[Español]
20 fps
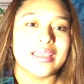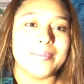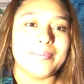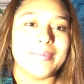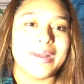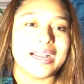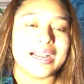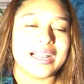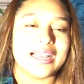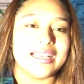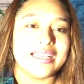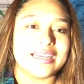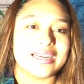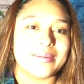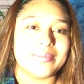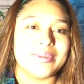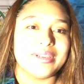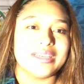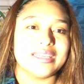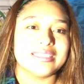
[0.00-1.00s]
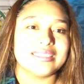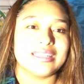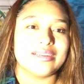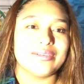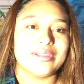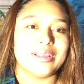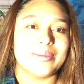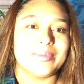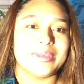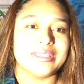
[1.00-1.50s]
Magali Ramírez,
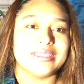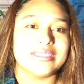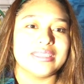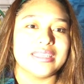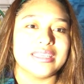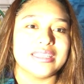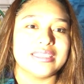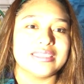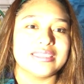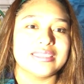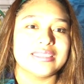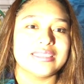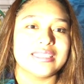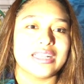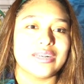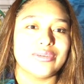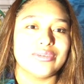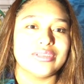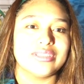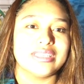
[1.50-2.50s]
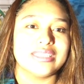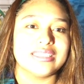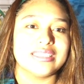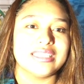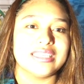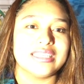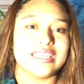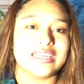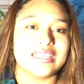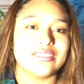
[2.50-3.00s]
salúdame. Dice, saludo
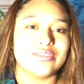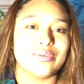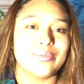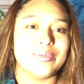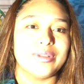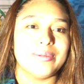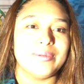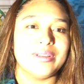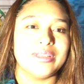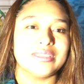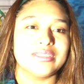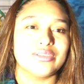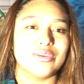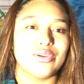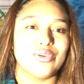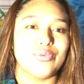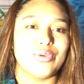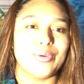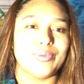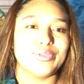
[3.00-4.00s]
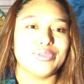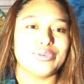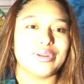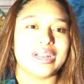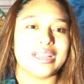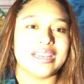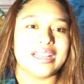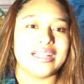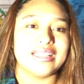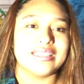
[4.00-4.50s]
desde Jacksonville, soy nuevo en tu
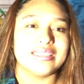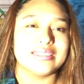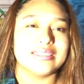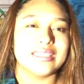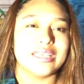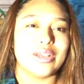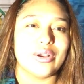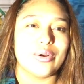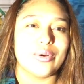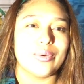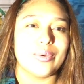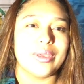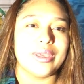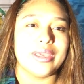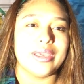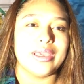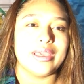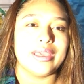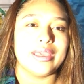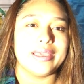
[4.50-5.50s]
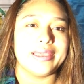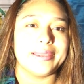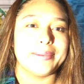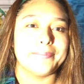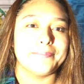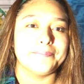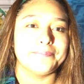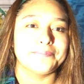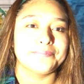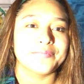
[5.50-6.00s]
canal, dice
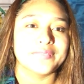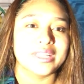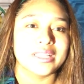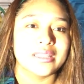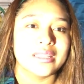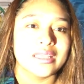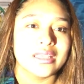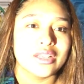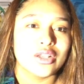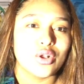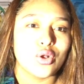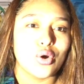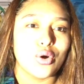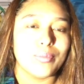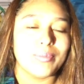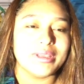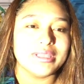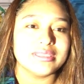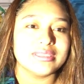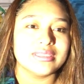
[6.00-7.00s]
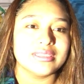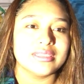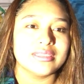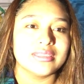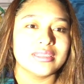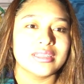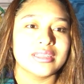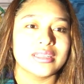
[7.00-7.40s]
em, Gómez.